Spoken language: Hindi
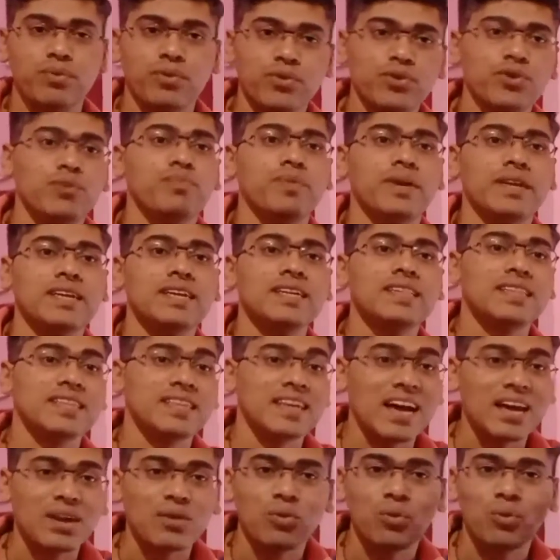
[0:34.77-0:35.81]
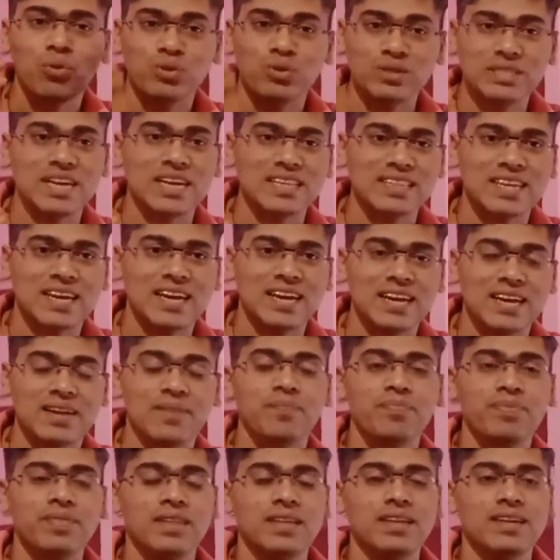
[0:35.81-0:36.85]
फोटो बन तैयार हो जाता है
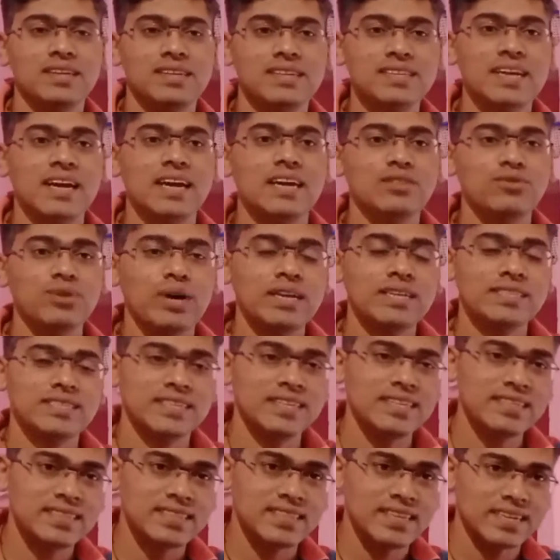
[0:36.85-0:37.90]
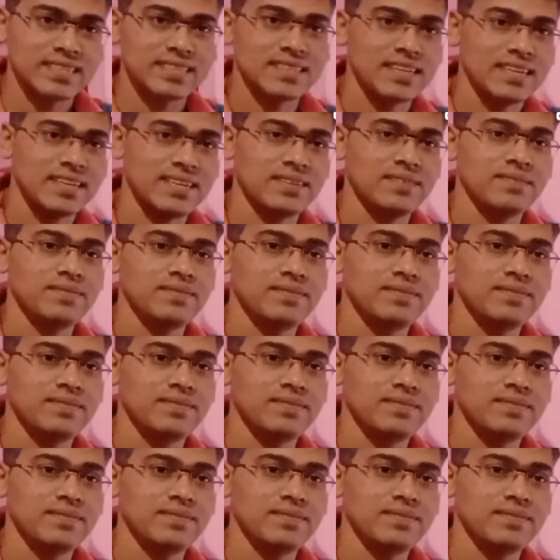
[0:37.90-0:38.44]
ठीक है तो आइए चलिए देखते हैं